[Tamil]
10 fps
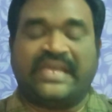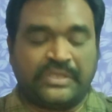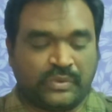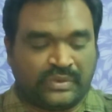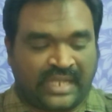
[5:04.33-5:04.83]

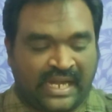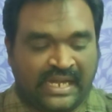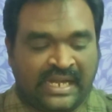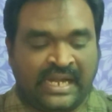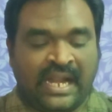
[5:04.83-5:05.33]

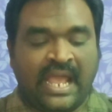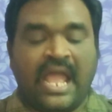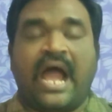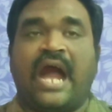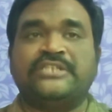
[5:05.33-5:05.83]
வெய்துண்டல்
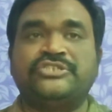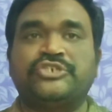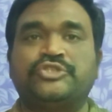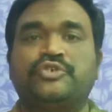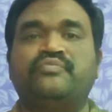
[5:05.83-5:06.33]

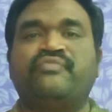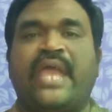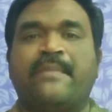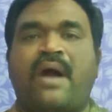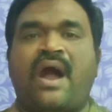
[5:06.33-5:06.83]
அஞ்சுதும்
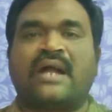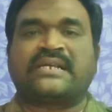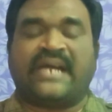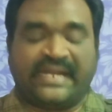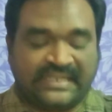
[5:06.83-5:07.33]
வேபா
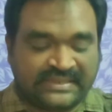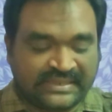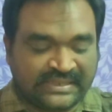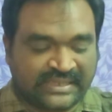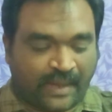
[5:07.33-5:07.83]

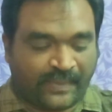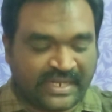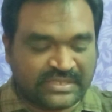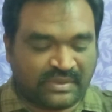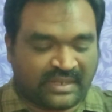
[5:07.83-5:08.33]
கரிந்து
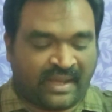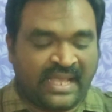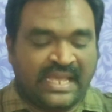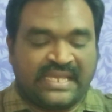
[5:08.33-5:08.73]
அப்படின்னு சொல்றான்